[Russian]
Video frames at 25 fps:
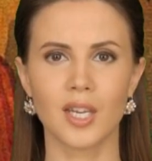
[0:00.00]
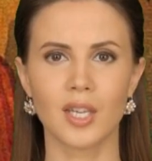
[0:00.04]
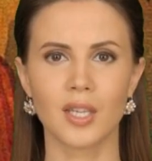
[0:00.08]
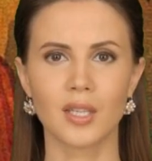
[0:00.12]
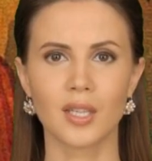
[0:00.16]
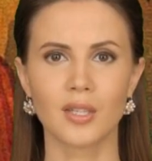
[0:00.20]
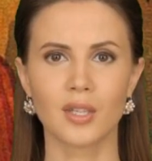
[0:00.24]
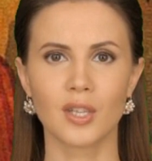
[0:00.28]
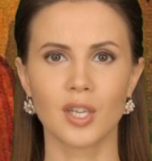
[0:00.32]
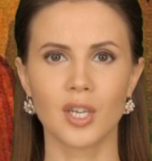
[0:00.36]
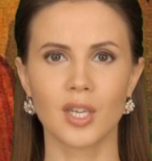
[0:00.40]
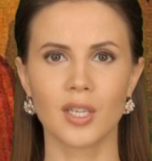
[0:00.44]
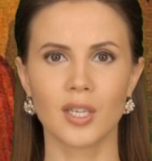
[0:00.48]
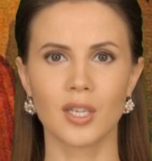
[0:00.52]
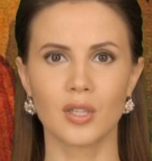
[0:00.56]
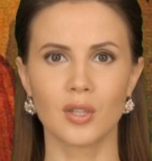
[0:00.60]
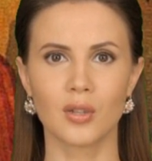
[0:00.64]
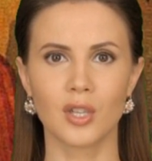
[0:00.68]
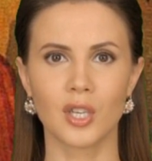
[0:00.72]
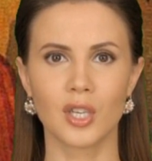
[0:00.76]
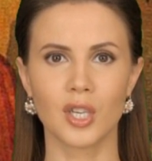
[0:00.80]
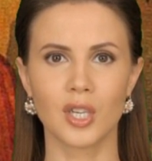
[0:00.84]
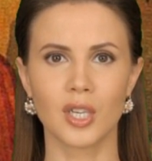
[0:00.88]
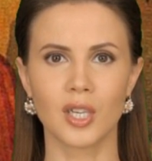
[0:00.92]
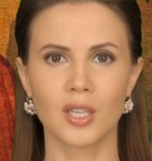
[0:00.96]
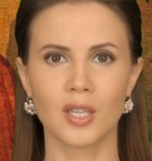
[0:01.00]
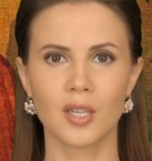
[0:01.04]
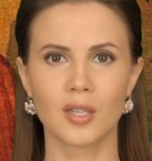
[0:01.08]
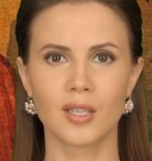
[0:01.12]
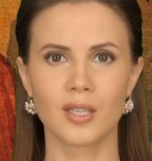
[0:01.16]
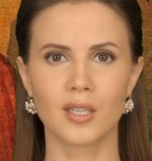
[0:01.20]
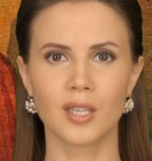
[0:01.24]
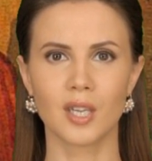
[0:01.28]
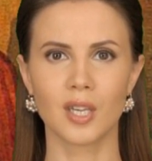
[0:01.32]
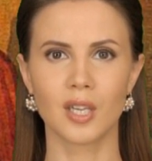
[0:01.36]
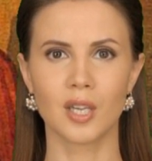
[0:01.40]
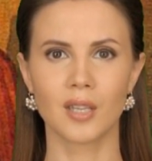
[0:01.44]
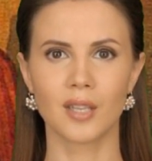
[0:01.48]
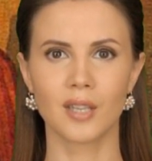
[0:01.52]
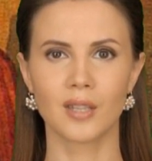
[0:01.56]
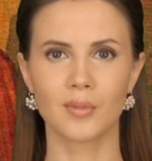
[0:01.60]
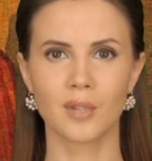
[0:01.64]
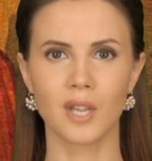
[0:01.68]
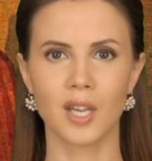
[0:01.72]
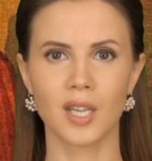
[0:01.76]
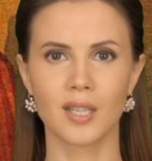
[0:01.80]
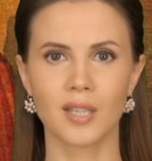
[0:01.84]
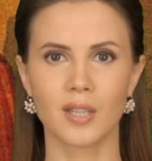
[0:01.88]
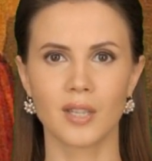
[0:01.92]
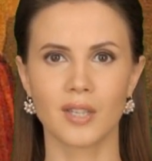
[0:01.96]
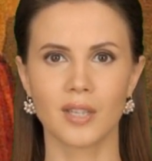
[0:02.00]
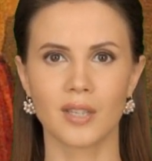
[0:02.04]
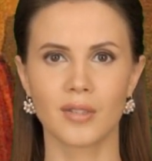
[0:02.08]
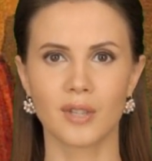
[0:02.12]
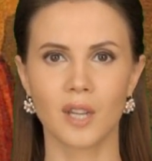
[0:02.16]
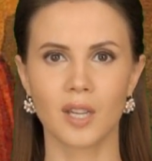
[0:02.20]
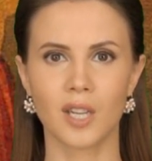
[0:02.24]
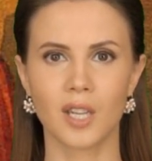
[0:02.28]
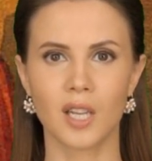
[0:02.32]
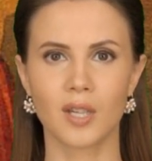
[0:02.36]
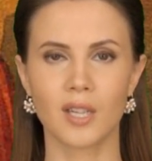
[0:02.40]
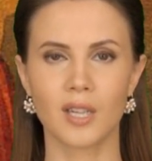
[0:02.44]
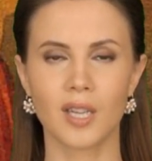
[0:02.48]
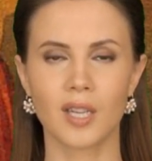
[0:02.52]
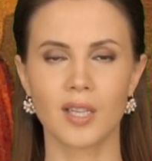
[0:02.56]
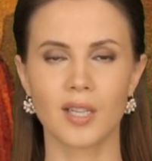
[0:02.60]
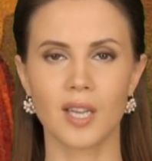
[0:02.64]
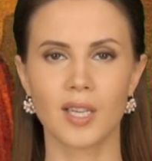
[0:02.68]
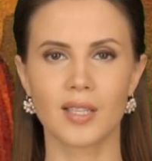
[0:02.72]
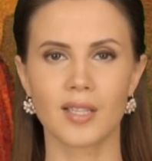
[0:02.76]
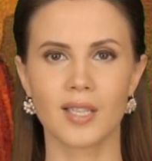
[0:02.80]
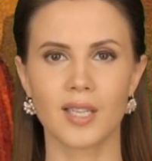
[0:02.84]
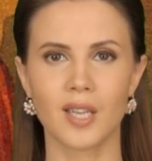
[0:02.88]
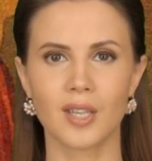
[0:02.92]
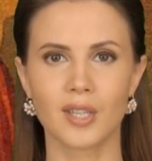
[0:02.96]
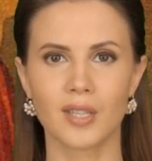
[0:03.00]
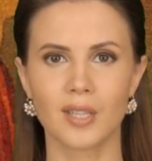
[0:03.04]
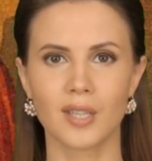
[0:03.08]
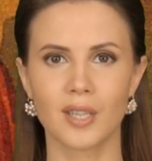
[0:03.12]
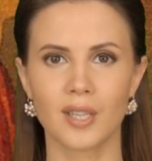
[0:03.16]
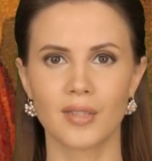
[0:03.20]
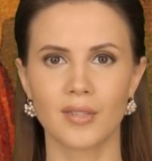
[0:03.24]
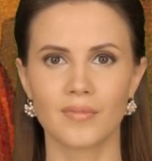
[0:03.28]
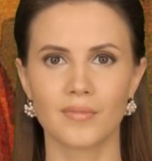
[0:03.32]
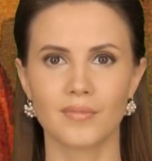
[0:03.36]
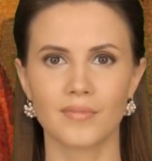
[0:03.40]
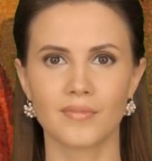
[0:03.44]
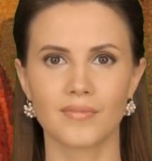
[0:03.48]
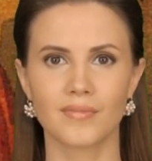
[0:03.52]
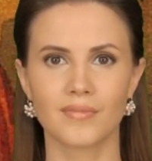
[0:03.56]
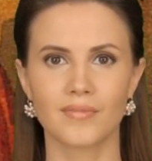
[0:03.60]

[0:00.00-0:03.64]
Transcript: стоит пожилой мужчина с длинной бородой в богатой одежде.